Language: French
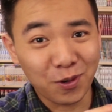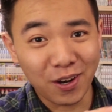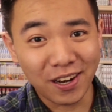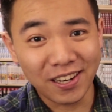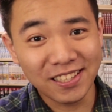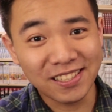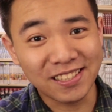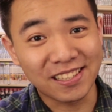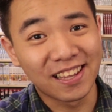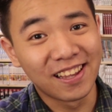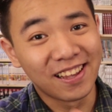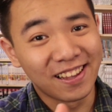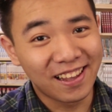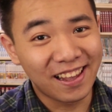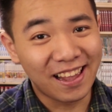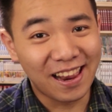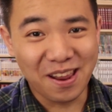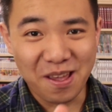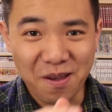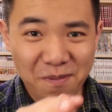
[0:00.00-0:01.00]
de la liste,
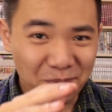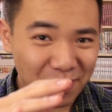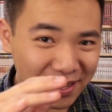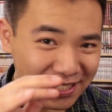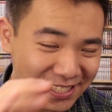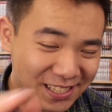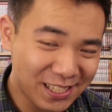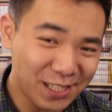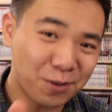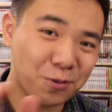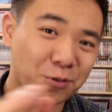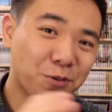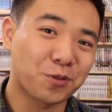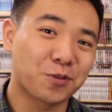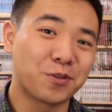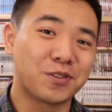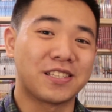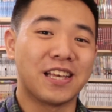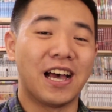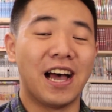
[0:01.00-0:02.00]
et elle est même pas si courte
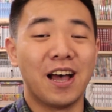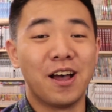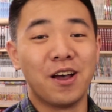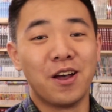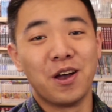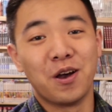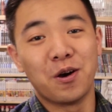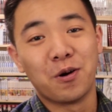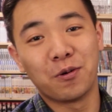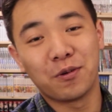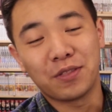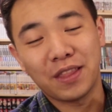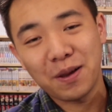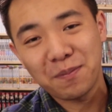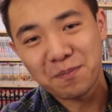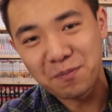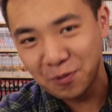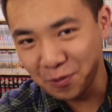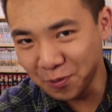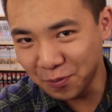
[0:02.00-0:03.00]
que ça, on a
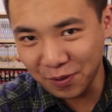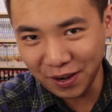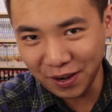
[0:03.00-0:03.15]
Blue